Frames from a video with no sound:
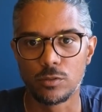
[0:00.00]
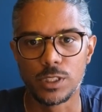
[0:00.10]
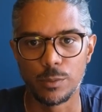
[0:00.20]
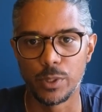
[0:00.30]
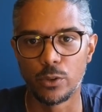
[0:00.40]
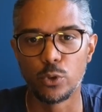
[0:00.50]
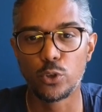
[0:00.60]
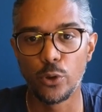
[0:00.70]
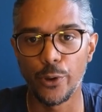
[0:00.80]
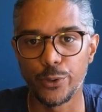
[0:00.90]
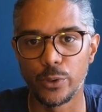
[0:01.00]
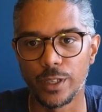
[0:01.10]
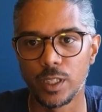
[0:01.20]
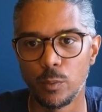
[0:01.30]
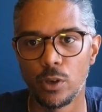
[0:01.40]
C'est bien le cœur de
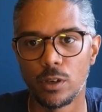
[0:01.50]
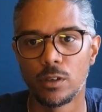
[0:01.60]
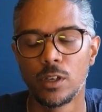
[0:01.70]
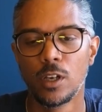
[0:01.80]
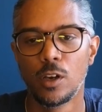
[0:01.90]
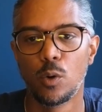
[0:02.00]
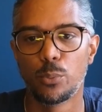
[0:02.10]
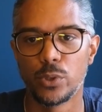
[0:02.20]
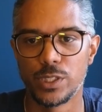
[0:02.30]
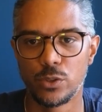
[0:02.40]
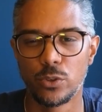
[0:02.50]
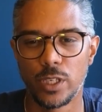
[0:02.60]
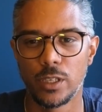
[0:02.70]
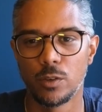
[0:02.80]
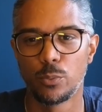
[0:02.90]
Airtable. Hein. On peut y
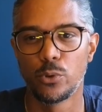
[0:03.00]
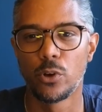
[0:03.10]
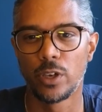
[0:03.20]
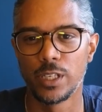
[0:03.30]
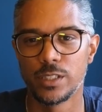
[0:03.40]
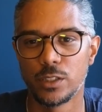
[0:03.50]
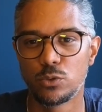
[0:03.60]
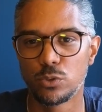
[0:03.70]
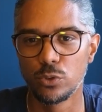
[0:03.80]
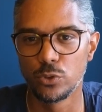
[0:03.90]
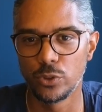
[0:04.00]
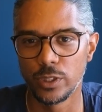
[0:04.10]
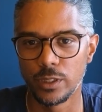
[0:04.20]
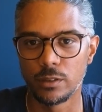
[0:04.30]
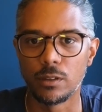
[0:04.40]
stocker, on peut organiser toutes nos
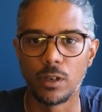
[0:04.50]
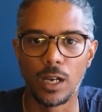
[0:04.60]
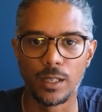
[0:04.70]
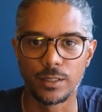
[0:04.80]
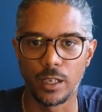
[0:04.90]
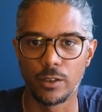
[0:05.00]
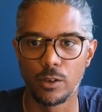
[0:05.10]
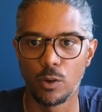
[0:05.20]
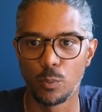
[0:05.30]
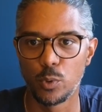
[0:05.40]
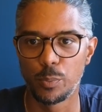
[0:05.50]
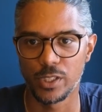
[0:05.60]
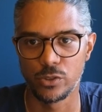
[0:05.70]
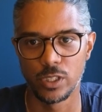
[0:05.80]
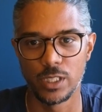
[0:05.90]
données euh, à l'intérieur, on peut
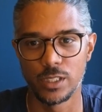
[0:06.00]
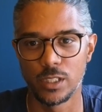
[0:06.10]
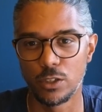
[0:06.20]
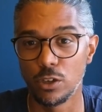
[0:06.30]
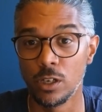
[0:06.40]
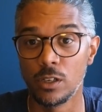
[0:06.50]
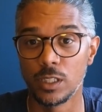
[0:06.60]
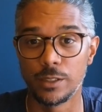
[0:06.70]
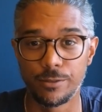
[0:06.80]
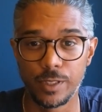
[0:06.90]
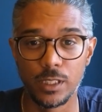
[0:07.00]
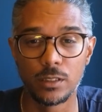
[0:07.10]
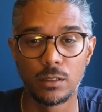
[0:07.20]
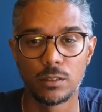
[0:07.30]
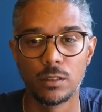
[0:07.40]
personnaliser les colonnes, les
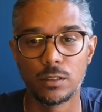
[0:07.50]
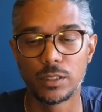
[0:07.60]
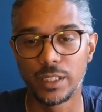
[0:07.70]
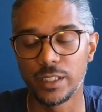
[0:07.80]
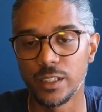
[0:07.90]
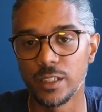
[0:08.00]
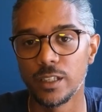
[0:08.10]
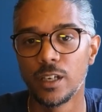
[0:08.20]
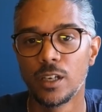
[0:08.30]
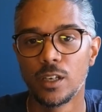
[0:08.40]
filtres, euh, trier,